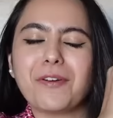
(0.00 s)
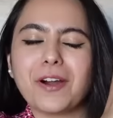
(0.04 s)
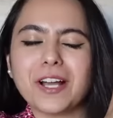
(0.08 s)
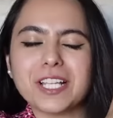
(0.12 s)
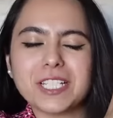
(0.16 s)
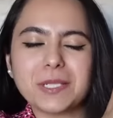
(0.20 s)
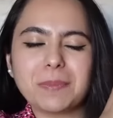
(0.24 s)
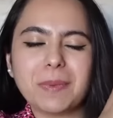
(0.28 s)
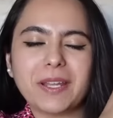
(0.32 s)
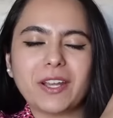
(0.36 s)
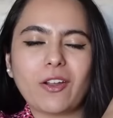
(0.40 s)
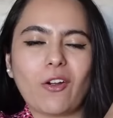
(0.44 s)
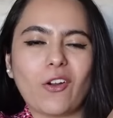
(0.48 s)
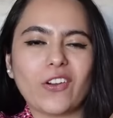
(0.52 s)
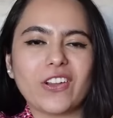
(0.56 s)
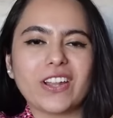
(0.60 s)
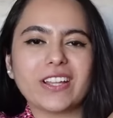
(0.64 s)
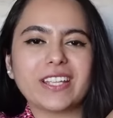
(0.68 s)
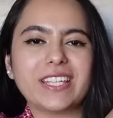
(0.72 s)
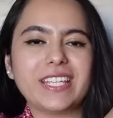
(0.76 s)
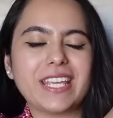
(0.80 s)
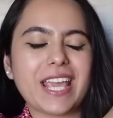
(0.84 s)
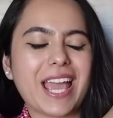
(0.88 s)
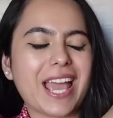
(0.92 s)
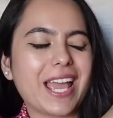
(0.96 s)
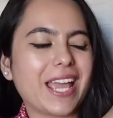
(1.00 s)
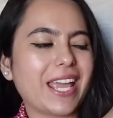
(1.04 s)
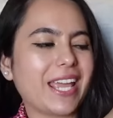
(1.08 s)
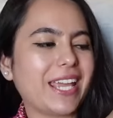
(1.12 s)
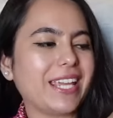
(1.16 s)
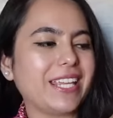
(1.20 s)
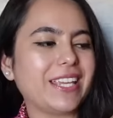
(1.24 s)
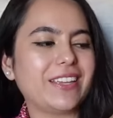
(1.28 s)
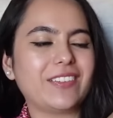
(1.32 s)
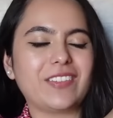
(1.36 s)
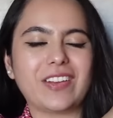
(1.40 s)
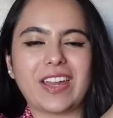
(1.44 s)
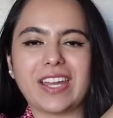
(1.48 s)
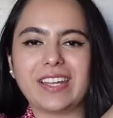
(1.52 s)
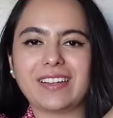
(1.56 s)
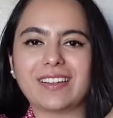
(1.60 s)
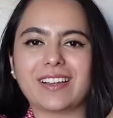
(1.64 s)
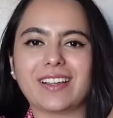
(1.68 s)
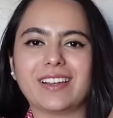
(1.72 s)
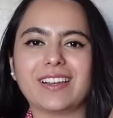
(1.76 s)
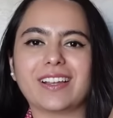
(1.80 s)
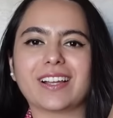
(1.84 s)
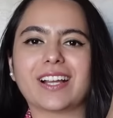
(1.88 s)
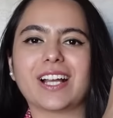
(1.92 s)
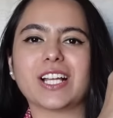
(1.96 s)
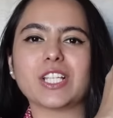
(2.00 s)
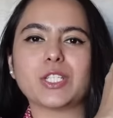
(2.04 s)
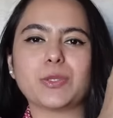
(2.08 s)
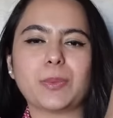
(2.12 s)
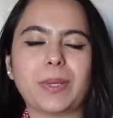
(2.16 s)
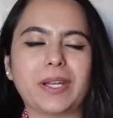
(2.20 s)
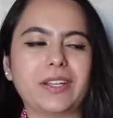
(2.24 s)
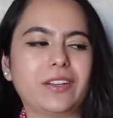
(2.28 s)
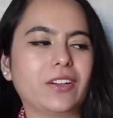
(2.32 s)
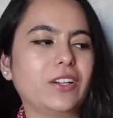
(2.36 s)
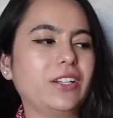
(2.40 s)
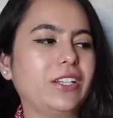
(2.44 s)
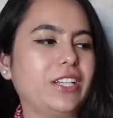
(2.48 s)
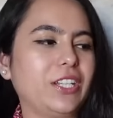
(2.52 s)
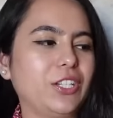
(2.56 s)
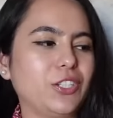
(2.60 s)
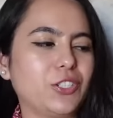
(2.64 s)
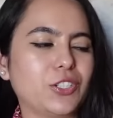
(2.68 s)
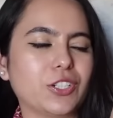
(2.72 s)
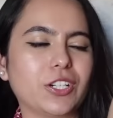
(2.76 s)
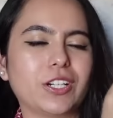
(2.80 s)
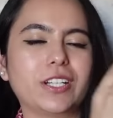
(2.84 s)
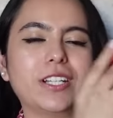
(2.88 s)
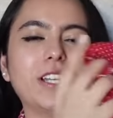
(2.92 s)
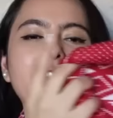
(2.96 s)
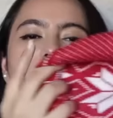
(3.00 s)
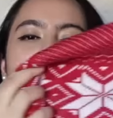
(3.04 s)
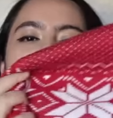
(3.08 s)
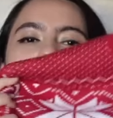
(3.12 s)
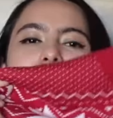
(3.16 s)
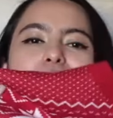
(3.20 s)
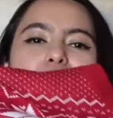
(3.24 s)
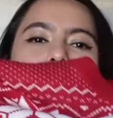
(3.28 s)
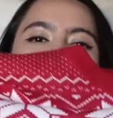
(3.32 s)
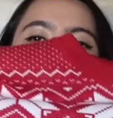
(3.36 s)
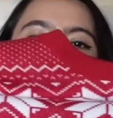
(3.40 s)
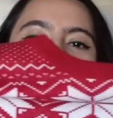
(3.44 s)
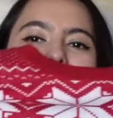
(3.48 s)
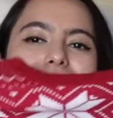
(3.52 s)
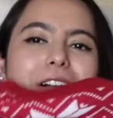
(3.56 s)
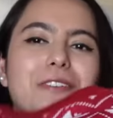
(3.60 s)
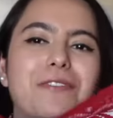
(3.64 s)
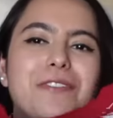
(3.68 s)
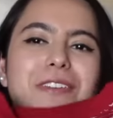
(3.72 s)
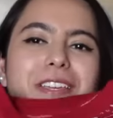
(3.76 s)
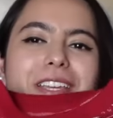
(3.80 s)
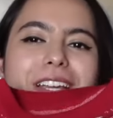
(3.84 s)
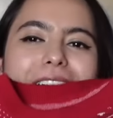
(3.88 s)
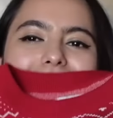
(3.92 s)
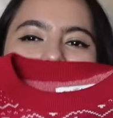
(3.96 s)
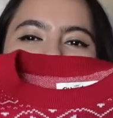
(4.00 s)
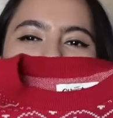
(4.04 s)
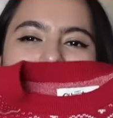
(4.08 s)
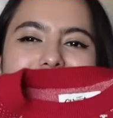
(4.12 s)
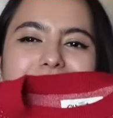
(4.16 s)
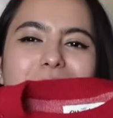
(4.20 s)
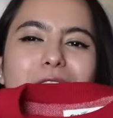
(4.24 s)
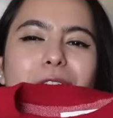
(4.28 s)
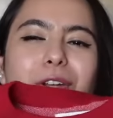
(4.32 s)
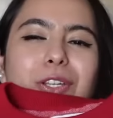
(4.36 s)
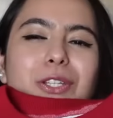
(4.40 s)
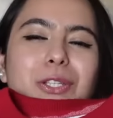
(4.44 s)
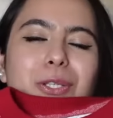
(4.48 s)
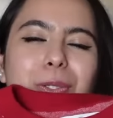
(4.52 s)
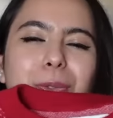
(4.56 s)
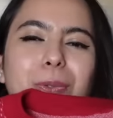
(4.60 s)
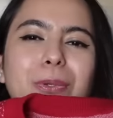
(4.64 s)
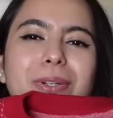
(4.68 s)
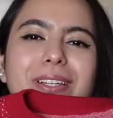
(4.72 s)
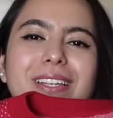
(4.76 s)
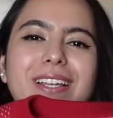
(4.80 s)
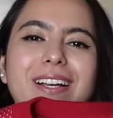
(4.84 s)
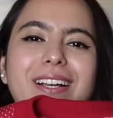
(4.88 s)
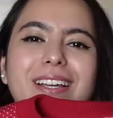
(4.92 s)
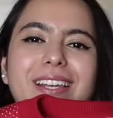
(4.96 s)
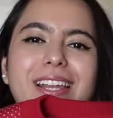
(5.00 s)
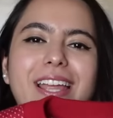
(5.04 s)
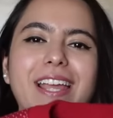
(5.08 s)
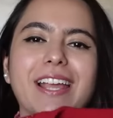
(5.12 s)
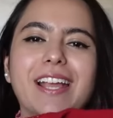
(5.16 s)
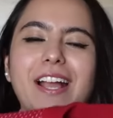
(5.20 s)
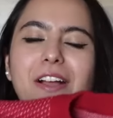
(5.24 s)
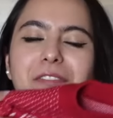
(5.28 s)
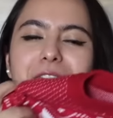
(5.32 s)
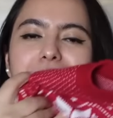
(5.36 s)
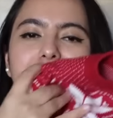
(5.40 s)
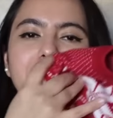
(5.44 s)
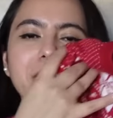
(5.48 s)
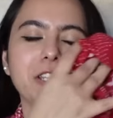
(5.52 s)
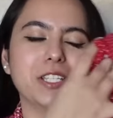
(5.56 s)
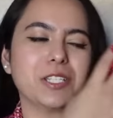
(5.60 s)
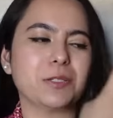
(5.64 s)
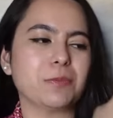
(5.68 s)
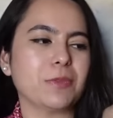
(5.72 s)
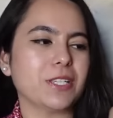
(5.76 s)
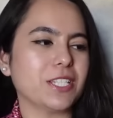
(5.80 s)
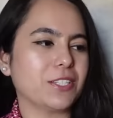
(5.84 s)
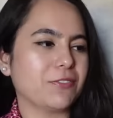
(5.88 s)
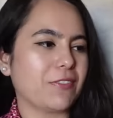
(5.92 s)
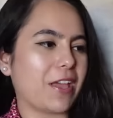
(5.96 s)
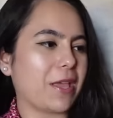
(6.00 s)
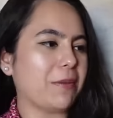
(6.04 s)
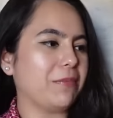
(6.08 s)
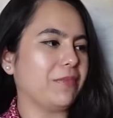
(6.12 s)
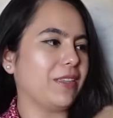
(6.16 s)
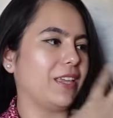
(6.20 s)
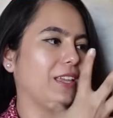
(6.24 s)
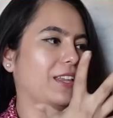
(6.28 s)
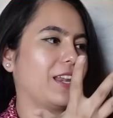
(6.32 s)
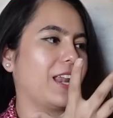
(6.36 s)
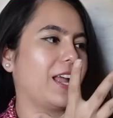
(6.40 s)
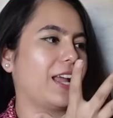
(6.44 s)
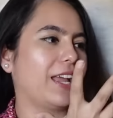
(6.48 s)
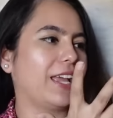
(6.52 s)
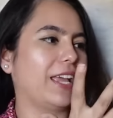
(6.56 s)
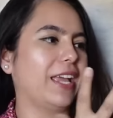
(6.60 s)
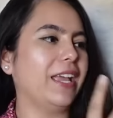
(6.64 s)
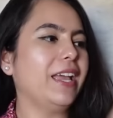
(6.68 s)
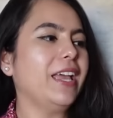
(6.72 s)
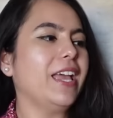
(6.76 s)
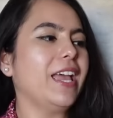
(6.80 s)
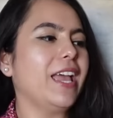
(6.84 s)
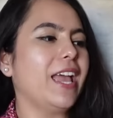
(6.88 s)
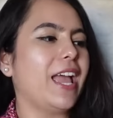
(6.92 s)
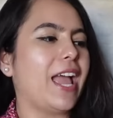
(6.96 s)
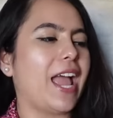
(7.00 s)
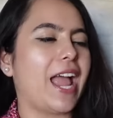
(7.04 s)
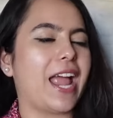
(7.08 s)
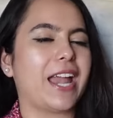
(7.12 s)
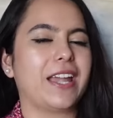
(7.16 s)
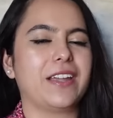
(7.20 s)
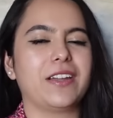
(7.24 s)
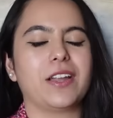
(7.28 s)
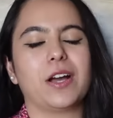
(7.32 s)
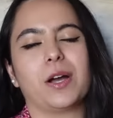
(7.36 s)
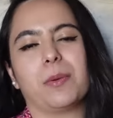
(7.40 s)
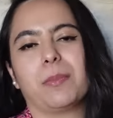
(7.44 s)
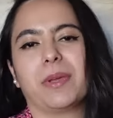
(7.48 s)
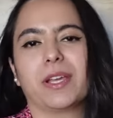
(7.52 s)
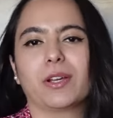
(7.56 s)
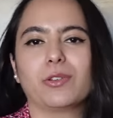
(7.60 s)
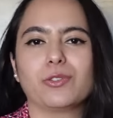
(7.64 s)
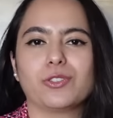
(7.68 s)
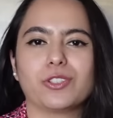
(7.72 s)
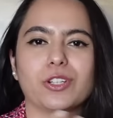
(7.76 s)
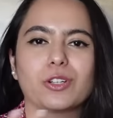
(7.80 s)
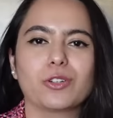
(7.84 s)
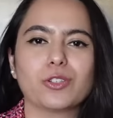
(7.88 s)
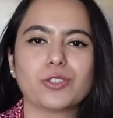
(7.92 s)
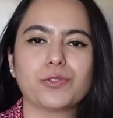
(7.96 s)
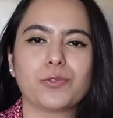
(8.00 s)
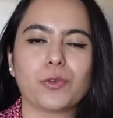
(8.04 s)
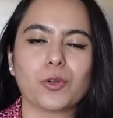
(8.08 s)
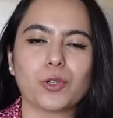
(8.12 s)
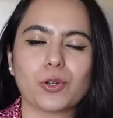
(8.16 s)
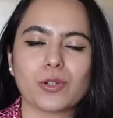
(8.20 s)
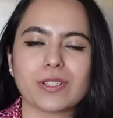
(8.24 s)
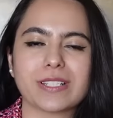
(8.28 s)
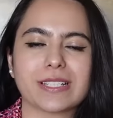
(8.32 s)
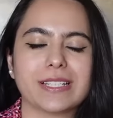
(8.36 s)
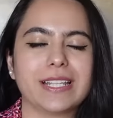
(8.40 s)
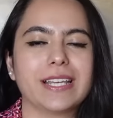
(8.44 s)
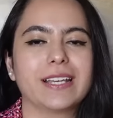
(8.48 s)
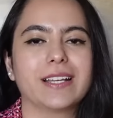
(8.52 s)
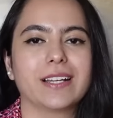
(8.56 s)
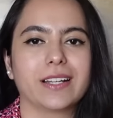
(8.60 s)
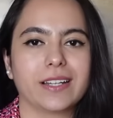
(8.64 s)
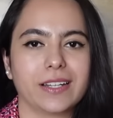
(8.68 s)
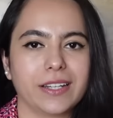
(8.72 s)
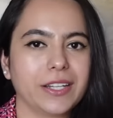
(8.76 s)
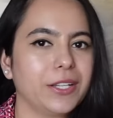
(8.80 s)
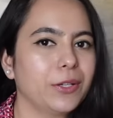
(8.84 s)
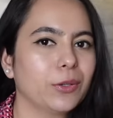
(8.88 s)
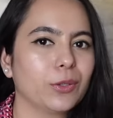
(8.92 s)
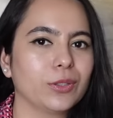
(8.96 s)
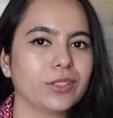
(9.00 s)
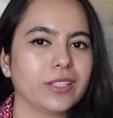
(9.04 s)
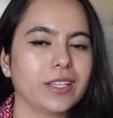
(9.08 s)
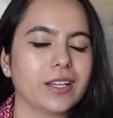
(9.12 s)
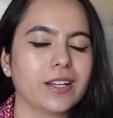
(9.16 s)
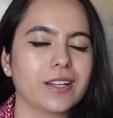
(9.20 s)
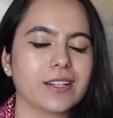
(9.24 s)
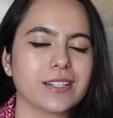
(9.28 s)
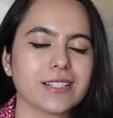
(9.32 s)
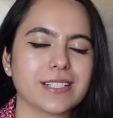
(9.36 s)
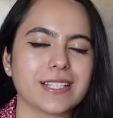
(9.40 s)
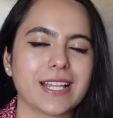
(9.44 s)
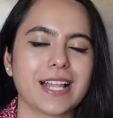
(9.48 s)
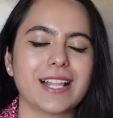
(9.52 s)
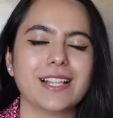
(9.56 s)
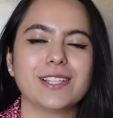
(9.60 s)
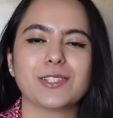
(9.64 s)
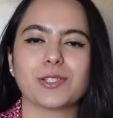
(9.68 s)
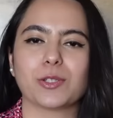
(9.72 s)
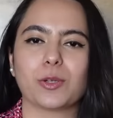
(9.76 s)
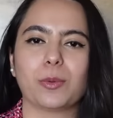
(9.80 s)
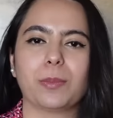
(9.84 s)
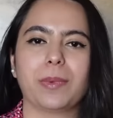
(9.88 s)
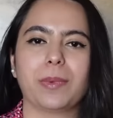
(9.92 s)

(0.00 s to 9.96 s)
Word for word: फर्स्ट मैंने ऑर्डर किया है ये रेड कलर का स्वेटर टी शर्ट जो काफ़ी अच्छा और क्यूट लग रहा है काफ़ी क्रिसमस वाइब दे रहा है एंड हमें कुछ ना कुछ फ़ोटोज़ क्लिक करनी होती है हर साल सो